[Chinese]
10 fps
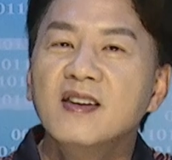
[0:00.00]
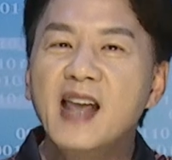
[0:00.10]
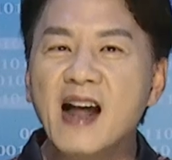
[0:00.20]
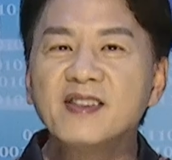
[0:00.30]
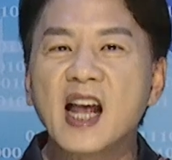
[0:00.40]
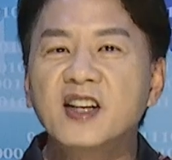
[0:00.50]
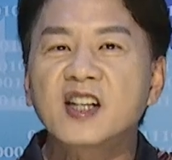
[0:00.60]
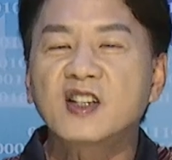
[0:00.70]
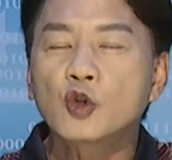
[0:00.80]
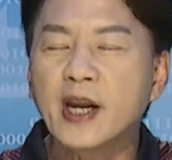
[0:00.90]
验证
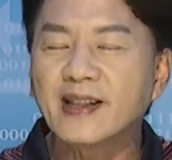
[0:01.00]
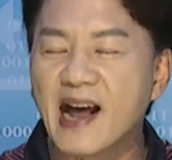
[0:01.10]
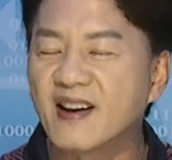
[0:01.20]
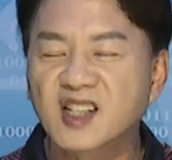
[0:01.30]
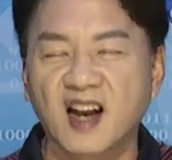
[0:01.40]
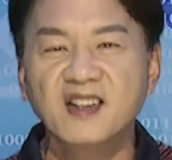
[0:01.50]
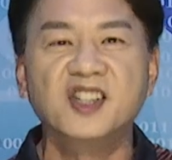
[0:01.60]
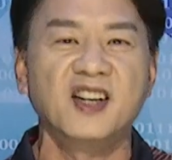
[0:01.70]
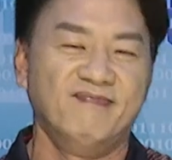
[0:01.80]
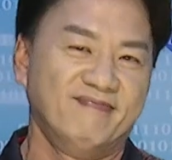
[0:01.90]
是最大的诚
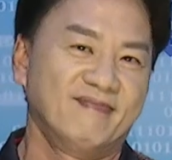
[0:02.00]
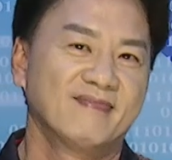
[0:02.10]
信，